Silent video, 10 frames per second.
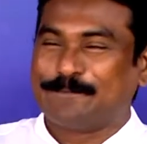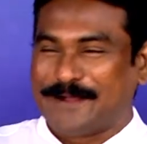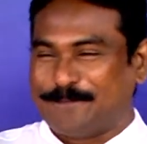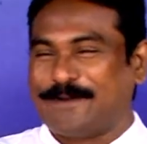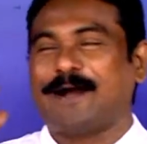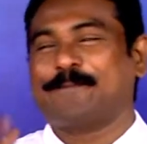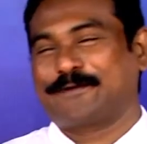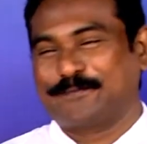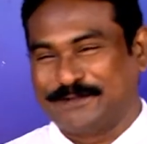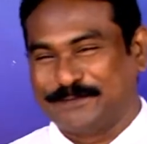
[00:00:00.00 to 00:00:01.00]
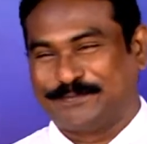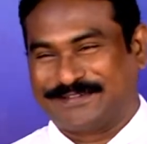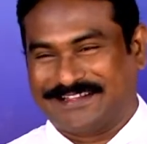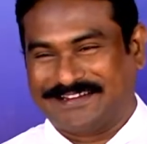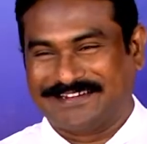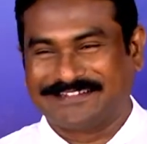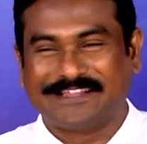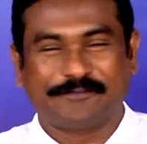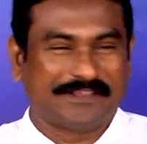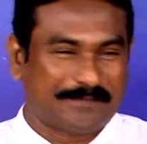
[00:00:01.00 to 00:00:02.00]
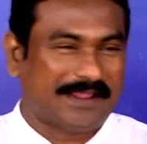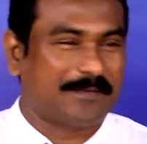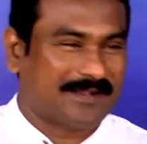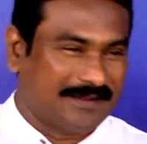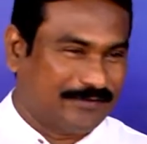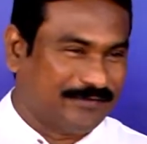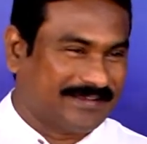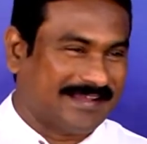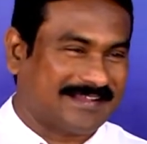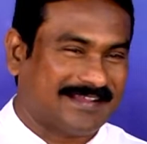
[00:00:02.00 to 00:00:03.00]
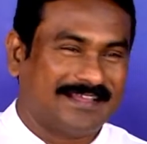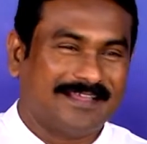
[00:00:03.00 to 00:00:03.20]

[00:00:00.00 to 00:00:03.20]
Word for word: మా పాపకు బిడ్డ పుట్టాలని దేవునికి మహిమ కలుగును గాక